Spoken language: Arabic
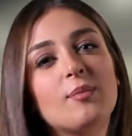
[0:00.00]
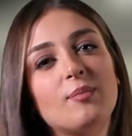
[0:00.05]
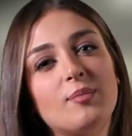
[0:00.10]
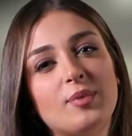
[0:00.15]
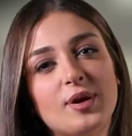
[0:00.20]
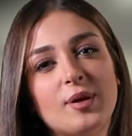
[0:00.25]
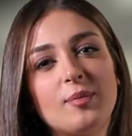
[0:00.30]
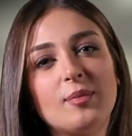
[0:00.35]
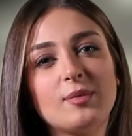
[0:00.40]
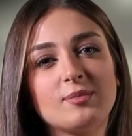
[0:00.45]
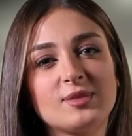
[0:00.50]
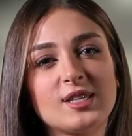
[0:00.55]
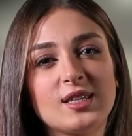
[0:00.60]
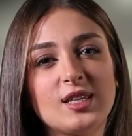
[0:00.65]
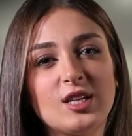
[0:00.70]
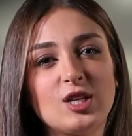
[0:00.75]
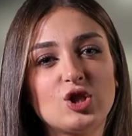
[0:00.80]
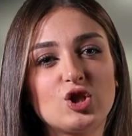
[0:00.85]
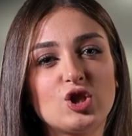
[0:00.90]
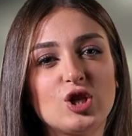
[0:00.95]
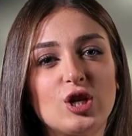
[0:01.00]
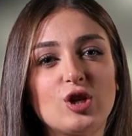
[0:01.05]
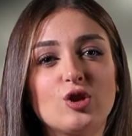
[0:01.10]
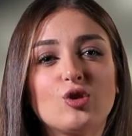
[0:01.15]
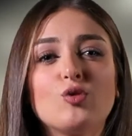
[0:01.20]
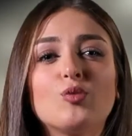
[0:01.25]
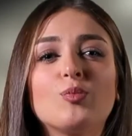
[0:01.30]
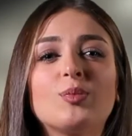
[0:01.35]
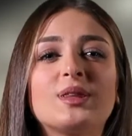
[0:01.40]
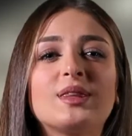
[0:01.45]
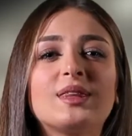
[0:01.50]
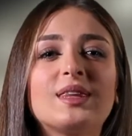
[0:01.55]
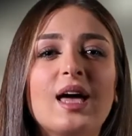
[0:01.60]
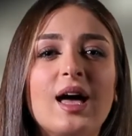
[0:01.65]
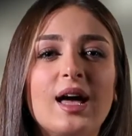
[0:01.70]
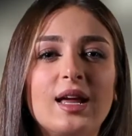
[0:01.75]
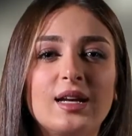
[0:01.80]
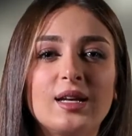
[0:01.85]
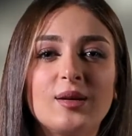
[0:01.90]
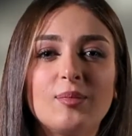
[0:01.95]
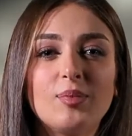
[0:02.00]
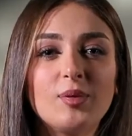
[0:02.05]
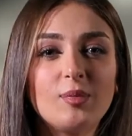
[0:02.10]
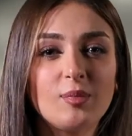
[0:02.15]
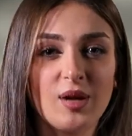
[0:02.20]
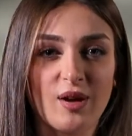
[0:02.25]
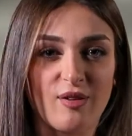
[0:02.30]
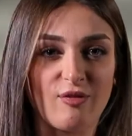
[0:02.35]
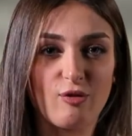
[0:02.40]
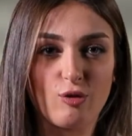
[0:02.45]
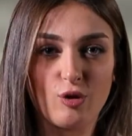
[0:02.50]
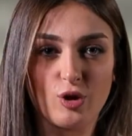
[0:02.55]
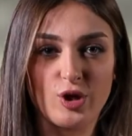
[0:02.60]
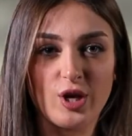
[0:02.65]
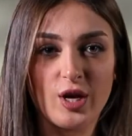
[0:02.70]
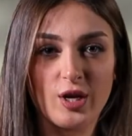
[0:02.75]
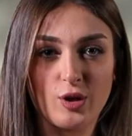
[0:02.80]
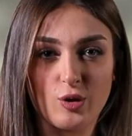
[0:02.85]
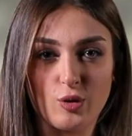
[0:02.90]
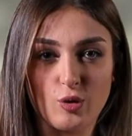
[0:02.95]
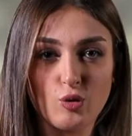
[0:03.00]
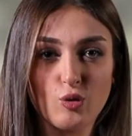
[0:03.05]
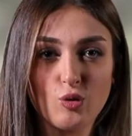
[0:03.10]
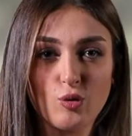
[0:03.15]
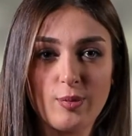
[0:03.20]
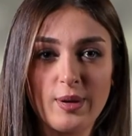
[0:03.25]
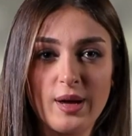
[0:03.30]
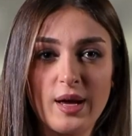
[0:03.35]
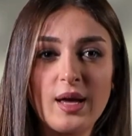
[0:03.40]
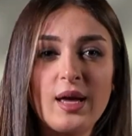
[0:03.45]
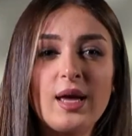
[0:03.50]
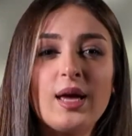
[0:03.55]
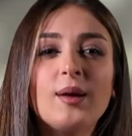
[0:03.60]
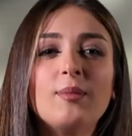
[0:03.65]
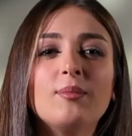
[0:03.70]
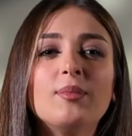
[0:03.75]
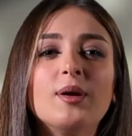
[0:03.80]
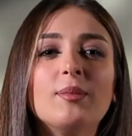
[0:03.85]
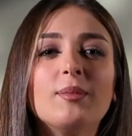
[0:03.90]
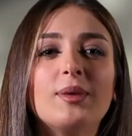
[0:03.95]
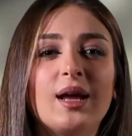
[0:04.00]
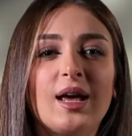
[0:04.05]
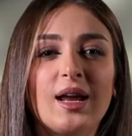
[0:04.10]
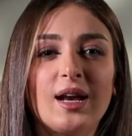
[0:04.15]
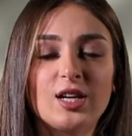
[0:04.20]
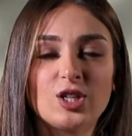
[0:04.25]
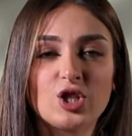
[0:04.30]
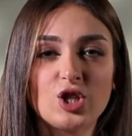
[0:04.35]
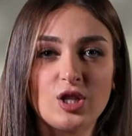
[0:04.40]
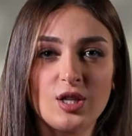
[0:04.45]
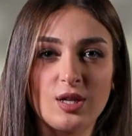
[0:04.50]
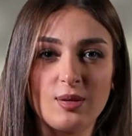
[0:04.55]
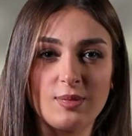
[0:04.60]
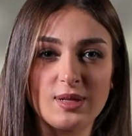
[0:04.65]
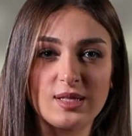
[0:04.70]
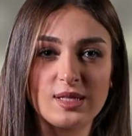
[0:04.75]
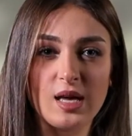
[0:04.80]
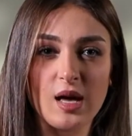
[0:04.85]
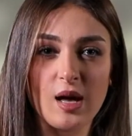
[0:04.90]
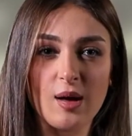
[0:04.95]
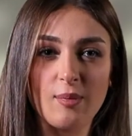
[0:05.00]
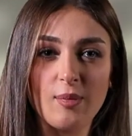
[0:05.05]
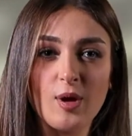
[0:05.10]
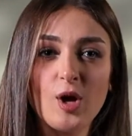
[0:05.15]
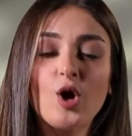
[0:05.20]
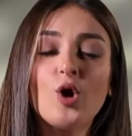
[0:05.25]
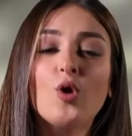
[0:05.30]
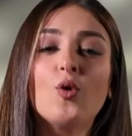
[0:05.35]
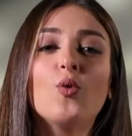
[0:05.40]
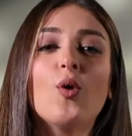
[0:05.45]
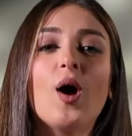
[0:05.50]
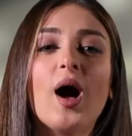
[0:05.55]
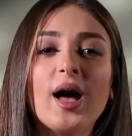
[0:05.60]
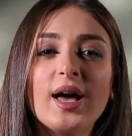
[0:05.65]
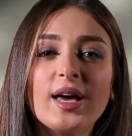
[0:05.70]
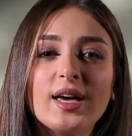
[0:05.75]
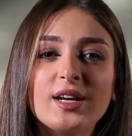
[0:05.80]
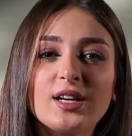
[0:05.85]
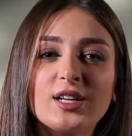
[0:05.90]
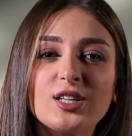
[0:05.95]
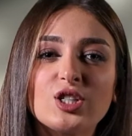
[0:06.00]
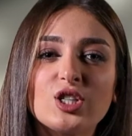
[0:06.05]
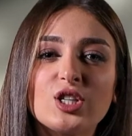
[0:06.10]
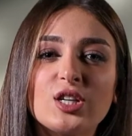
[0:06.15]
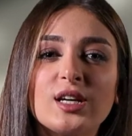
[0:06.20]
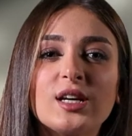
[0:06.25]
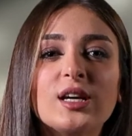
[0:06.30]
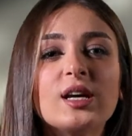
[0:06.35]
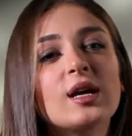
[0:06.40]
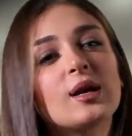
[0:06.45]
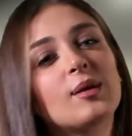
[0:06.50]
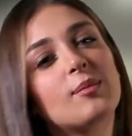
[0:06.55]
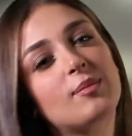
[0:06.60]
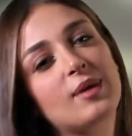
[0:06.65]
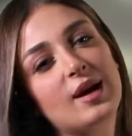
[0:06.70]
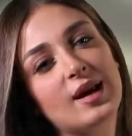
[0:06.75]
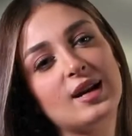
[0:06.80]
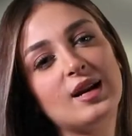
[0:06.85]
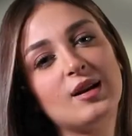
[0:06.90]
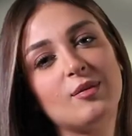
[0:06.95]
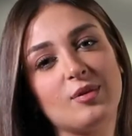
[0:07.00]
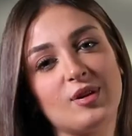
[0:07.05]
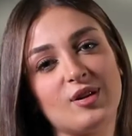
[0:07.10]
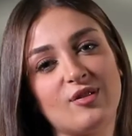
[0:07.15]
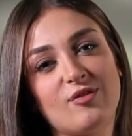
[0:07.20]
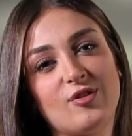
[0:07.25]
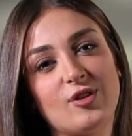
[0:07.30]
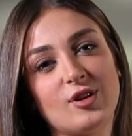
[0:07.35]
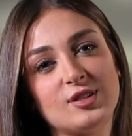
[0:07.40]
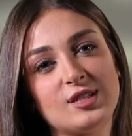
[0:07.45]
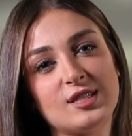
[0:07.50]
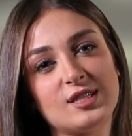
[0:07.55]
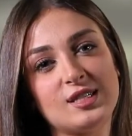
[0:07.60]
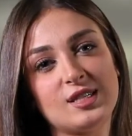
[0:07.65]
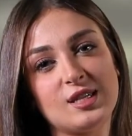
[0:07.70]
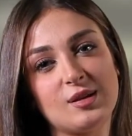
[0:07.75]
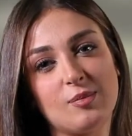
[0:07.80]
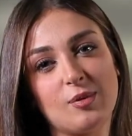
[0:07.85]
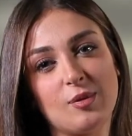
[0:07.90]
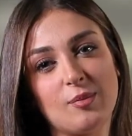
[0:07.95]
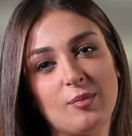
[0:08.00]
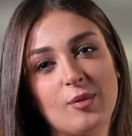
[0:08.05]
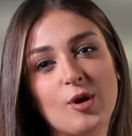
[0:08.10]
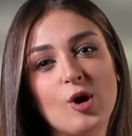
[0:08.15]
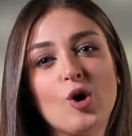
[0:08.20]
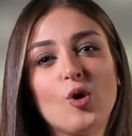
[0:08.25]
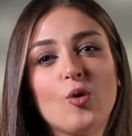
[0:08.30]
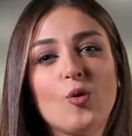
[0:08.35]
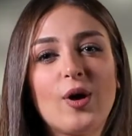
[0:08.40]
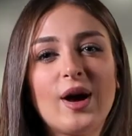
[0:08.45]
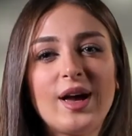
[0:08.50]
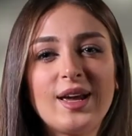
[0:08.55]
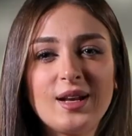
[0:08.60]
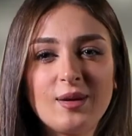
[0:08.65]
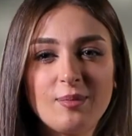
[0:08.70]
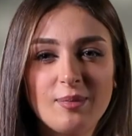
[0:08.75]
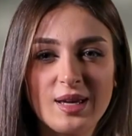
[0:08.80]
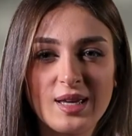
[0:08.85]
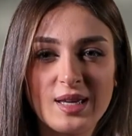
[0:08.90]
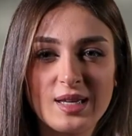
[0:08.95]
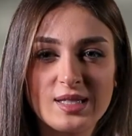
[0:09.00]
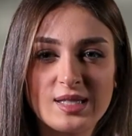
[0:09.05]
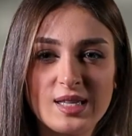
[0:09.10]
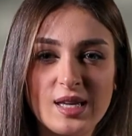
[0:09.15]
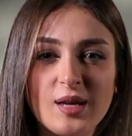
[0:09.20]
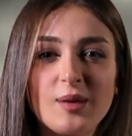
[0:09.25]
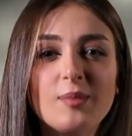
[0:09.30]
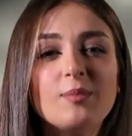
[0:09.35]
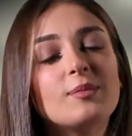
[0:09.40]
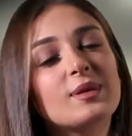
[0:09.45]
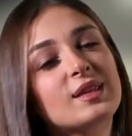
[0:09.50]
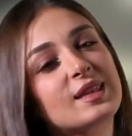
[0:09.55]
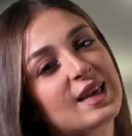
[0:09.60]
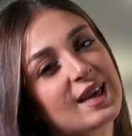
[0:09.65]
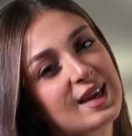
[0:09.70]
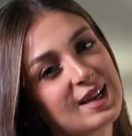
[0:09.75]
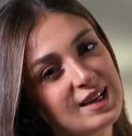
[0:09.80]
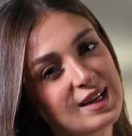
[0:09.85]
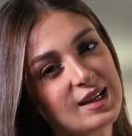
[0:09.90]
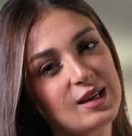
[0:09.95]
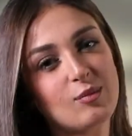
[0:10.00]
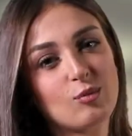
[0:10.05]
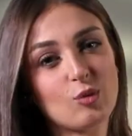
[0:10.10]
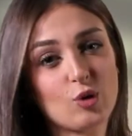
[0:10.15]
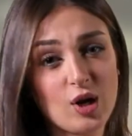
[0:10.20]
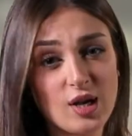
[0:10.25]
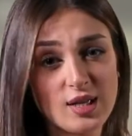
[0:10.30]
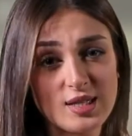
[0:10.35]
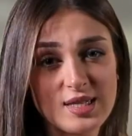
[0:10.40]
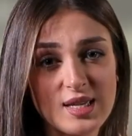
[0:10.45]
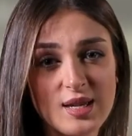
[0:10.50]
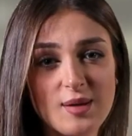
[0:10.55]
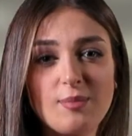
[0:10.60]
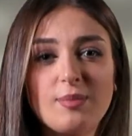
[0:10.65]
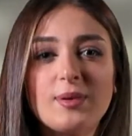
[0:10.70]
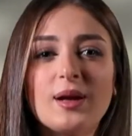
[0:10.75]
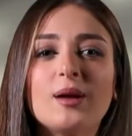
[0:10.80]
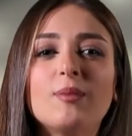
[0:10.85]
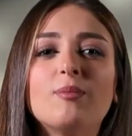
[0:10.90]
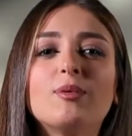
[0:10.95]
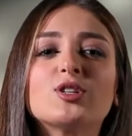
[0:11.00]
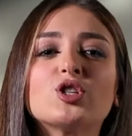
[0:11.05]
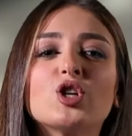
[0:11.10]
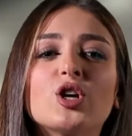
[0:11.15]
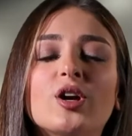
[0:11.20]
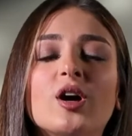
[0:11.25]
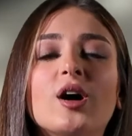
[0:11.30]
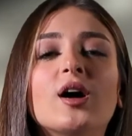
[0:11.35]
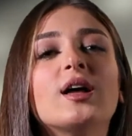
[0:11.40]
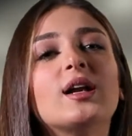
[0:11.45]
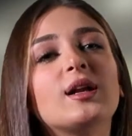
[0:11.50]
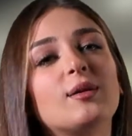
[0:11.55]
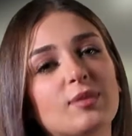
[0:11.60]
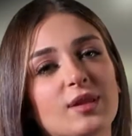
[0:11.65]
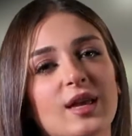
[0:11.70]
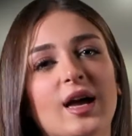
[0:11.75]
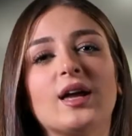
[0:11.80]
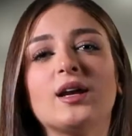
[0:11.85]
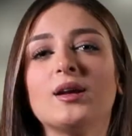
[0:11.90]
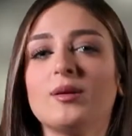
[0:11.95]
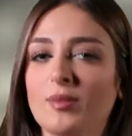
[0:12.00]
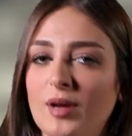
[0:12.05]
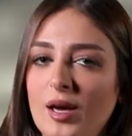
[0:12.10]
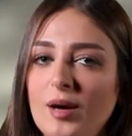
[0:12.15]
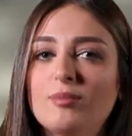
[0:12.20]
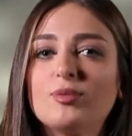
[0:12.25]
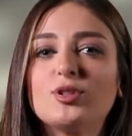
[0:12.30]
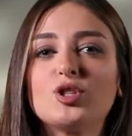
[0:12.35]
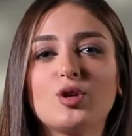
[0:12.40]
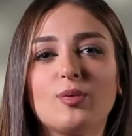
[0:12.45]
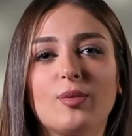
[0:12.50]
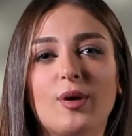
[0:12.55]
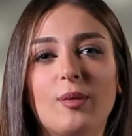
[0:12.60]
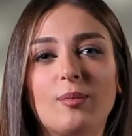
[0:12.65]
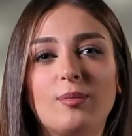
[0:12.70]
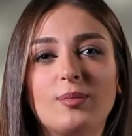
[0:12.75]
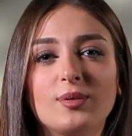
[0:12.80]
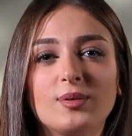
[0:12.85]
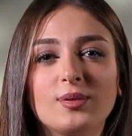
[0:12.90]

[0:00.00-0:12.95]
برمم سطح الجلد وبالتالي بمنع فقدان الرطوبة بيعمل على شد المسام وآخر إشي بقلل من إفراز السيبم وهي الميزة بتخليه مناسب للبشرة اللي بتعاني من حب الشباب